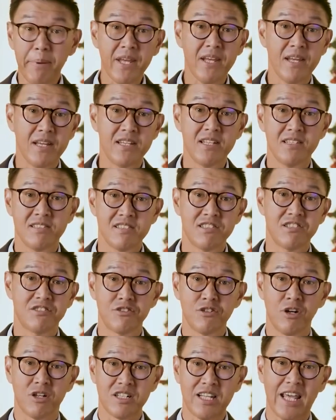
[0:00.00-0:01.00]
peace
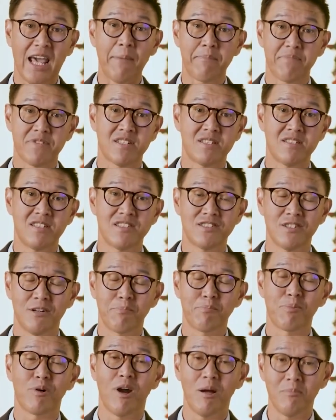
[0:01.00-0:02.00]
is not the absence
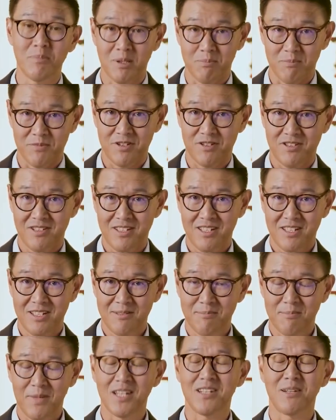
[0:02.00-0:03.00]
of problems,
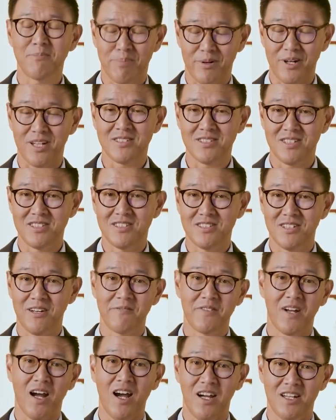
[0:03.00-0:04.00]
but the presence
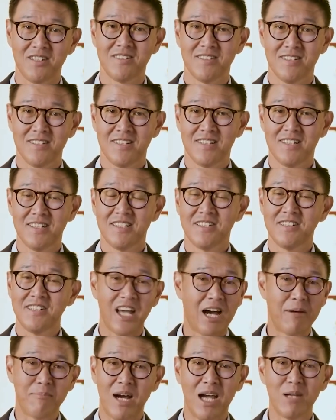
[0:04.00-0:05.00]
of God.
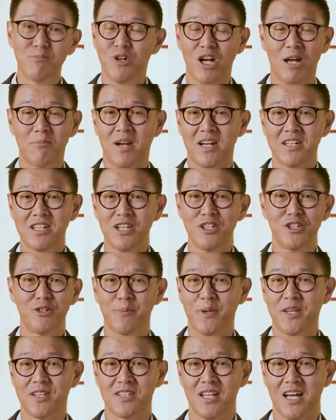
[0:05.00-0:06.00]
Damai bukan berarti
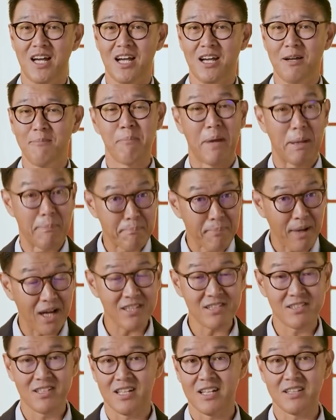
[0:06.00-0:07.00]
hidup kita
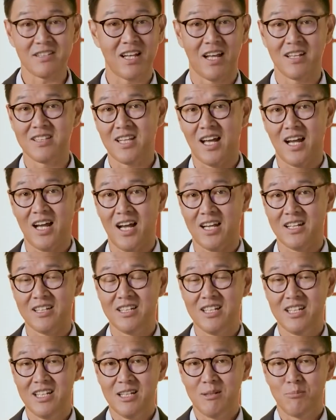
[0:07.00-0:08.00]
bebas dari tantangan,
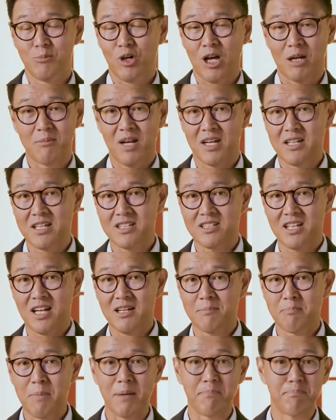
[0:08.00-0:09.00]
bukan berarti
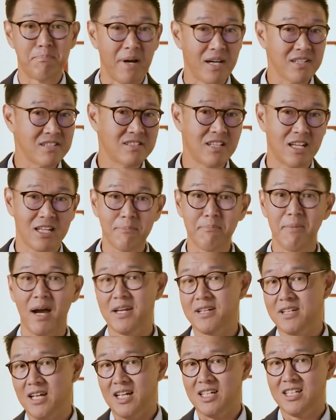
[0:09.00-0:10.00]
kita bebas dari
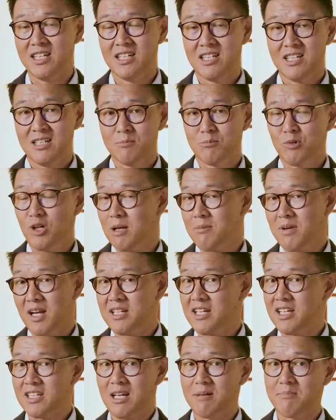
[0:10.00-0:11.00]
badai, bukan
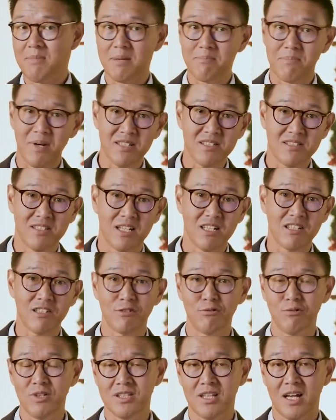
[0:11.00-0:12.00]
berarti kita bebas dari
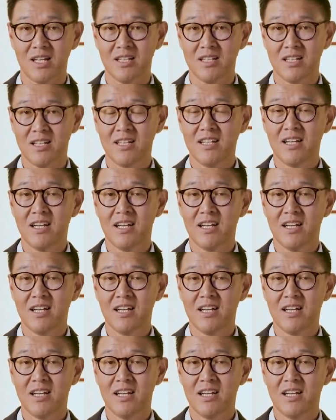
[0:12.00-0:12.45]
kesulitan,